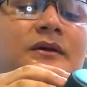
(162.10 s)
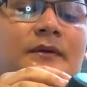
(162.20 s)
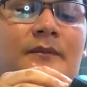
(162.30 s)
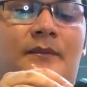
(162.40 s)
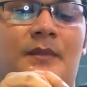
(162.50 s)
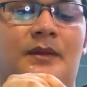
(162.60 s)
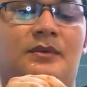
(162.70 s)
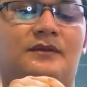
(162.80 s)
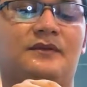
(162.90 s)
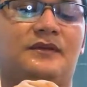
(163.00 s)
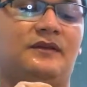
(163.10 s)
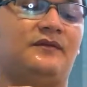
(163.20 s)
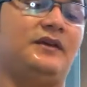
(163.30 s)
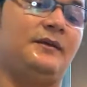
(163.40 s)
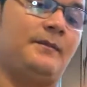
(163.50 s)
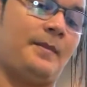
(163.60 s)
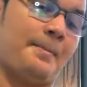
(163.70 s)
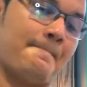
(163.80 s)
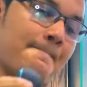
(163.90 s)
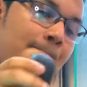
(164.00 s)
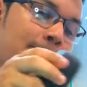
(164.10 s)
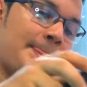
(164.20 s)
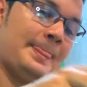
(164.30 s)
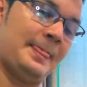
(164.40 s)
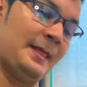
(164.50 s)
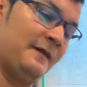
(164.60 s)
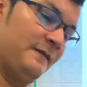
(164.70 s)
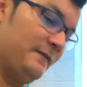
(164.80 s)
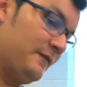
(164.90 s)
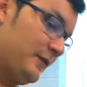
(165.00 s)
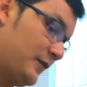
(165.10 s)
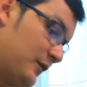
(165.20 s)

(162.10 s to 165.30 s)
ó, para você ver. Vou